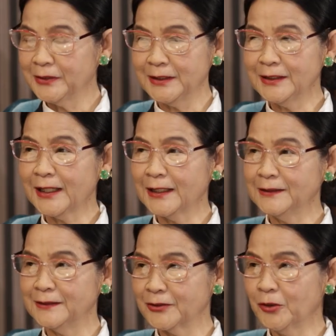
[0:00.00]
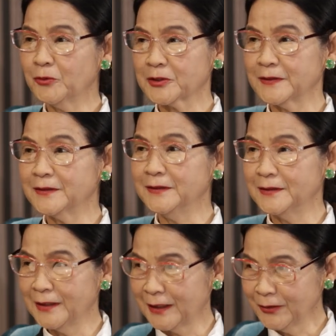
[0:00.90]
còn hiện nay thì có một sự
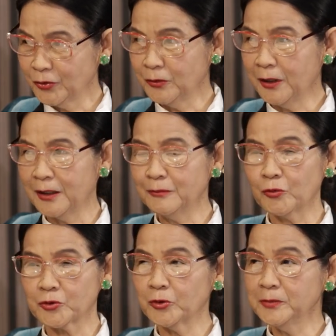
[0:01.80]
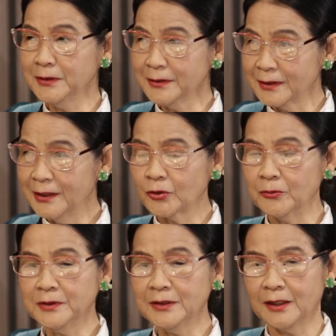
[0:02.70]
thừa nhận của ở một số nước
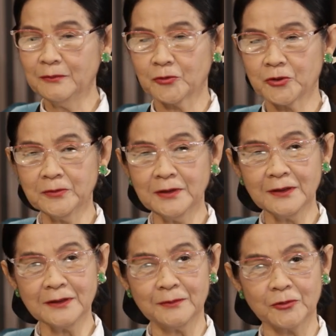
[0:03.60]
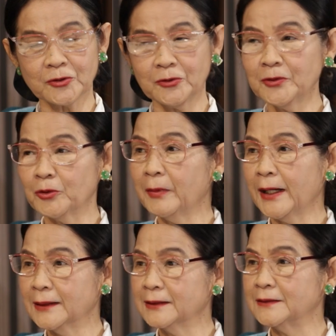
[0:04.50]
cũng như ở một số nước thì một số tiểu
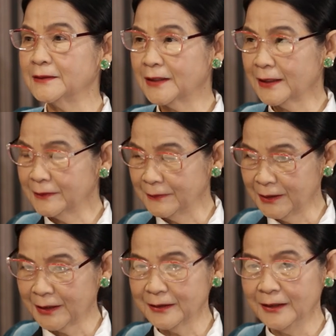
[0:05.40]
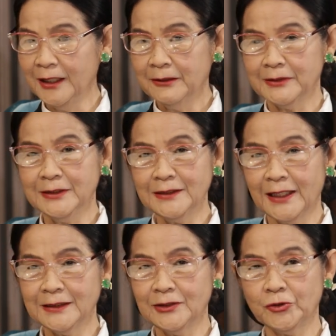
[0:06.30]
bang người ta thừa nhận và như
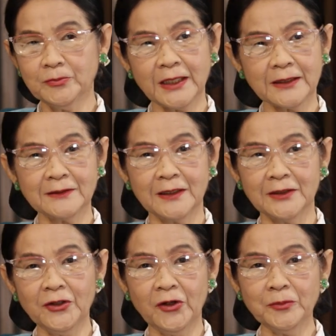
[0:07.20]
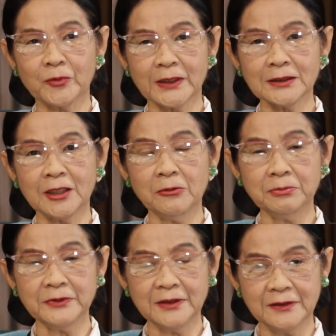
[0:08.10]
vậy thì chúng ta có thể nói một cách
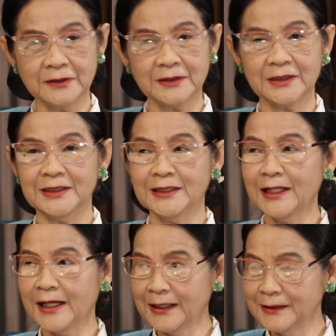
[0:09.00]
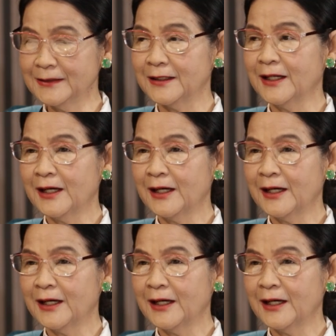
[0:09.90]
thông thường hiện nay đó